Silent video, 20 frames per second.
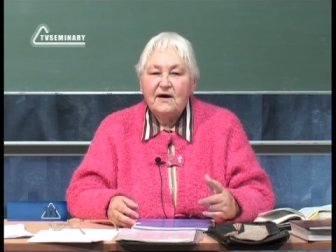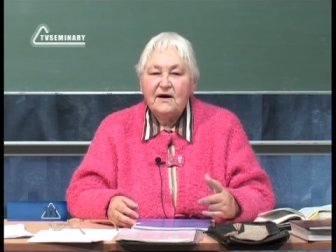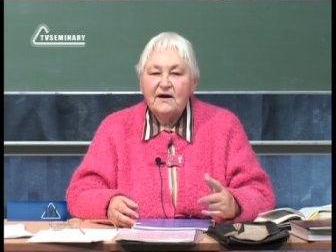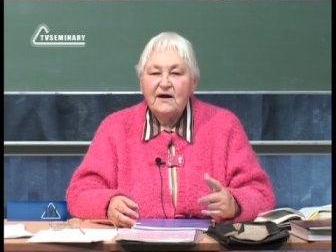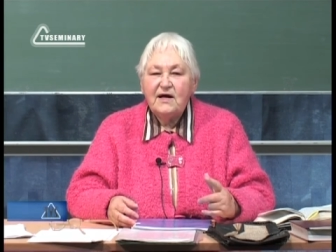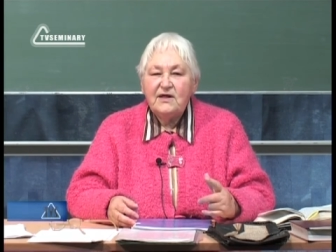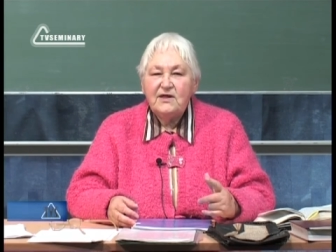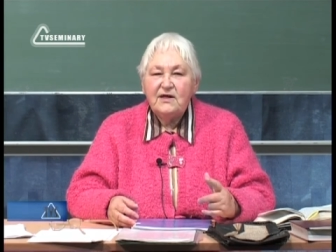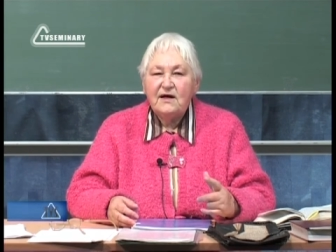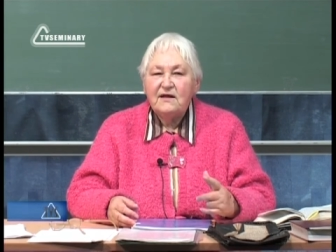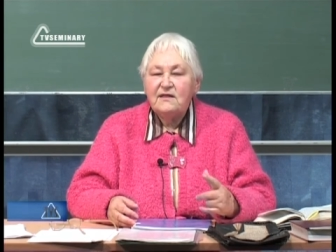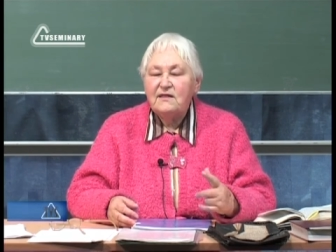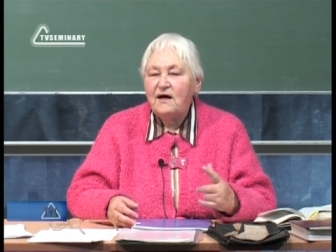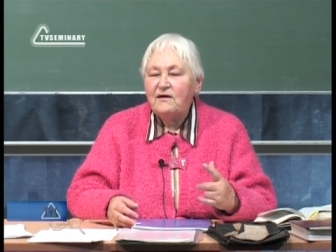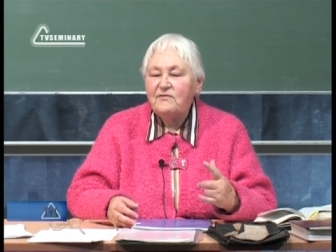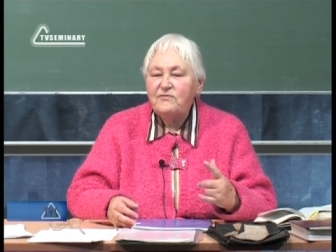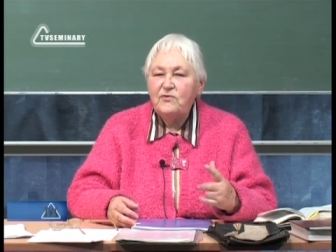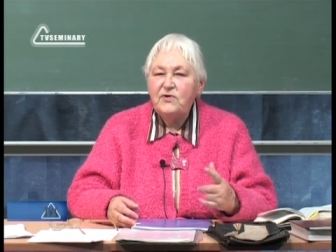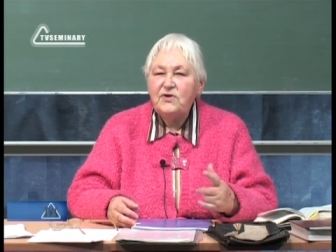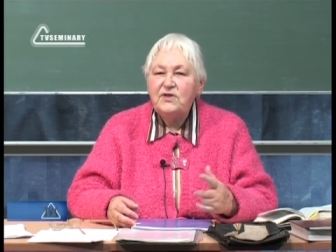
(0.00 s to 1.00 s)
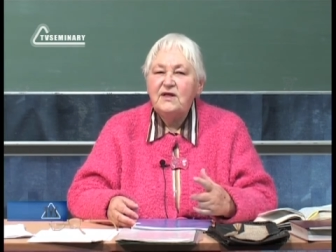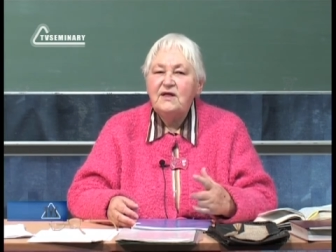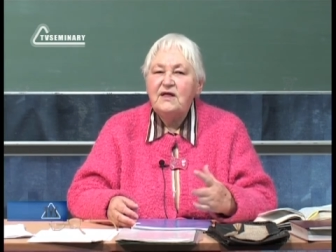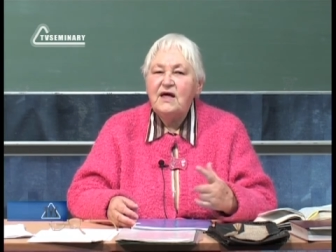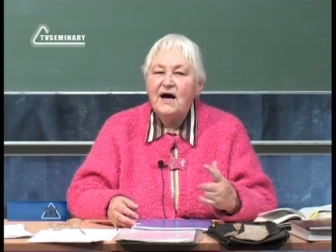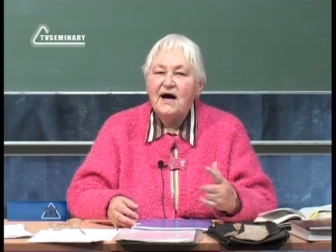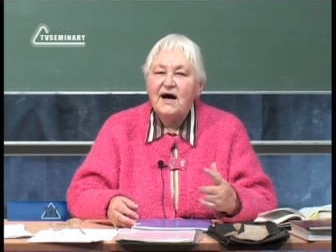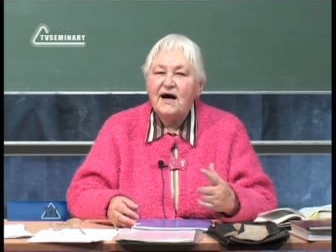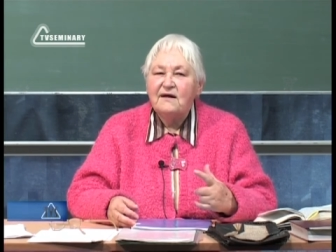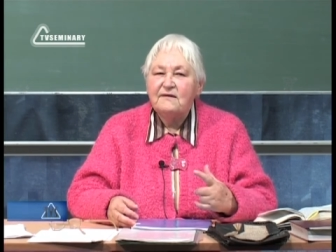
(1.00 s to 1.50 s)
ради одного
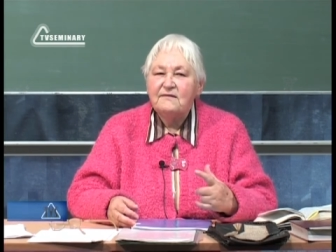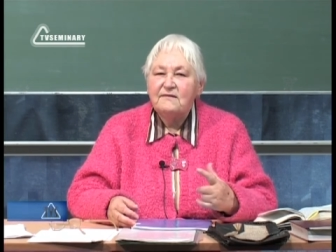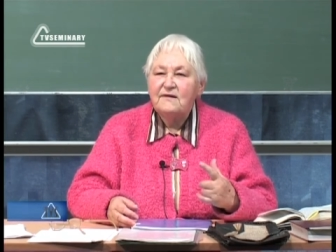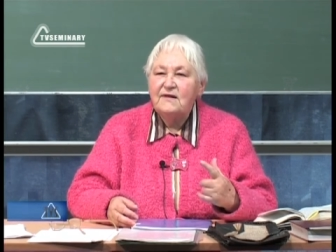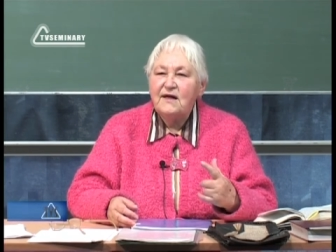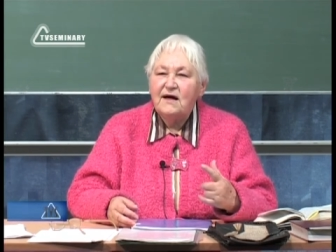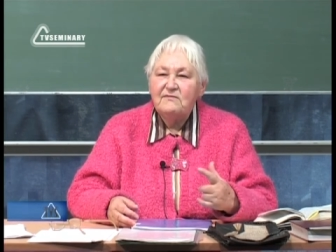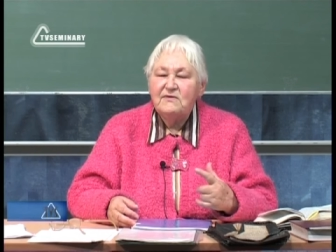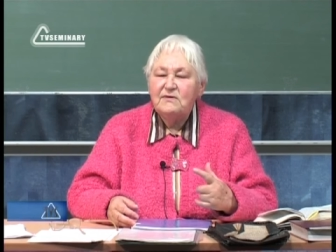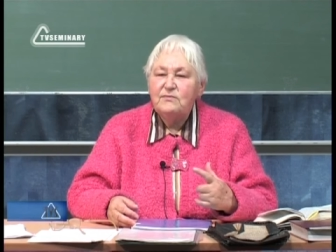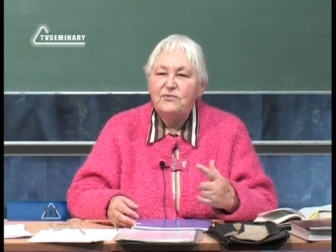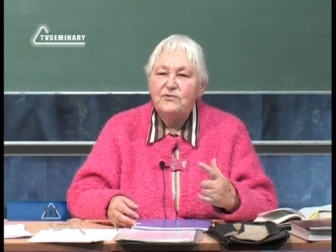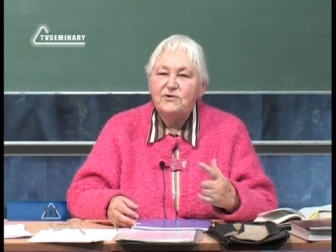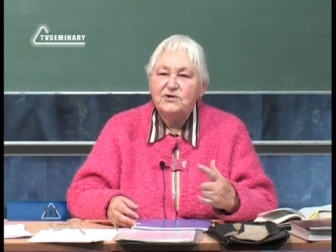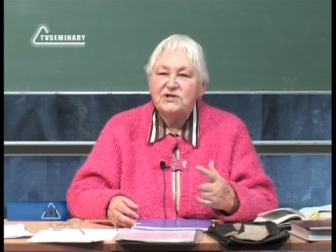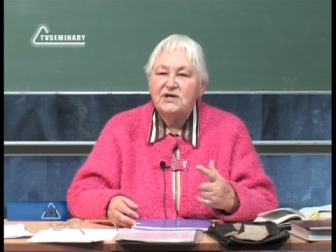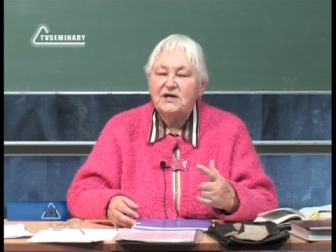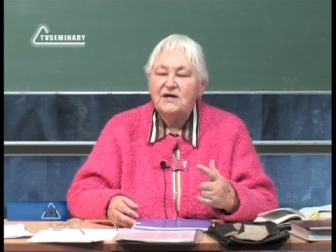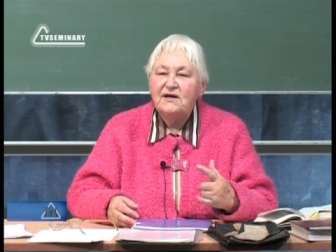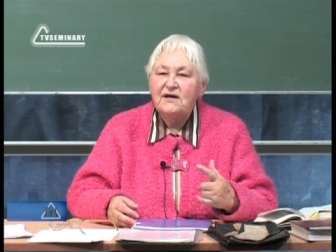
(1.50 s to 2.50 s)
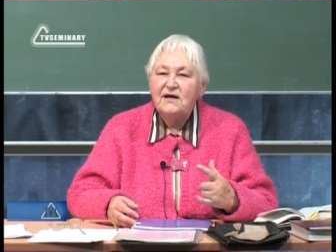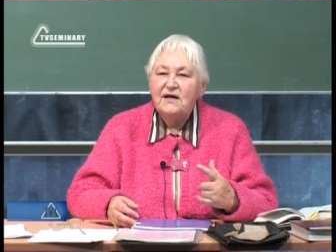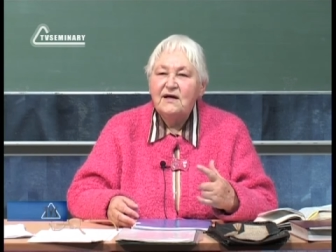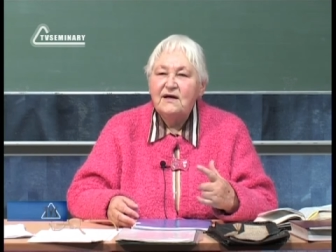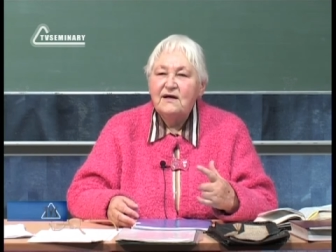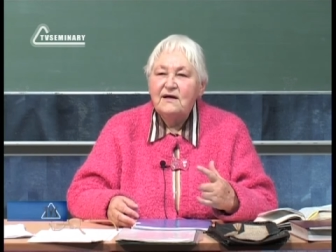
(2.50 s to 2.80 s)
дня славы Божьей.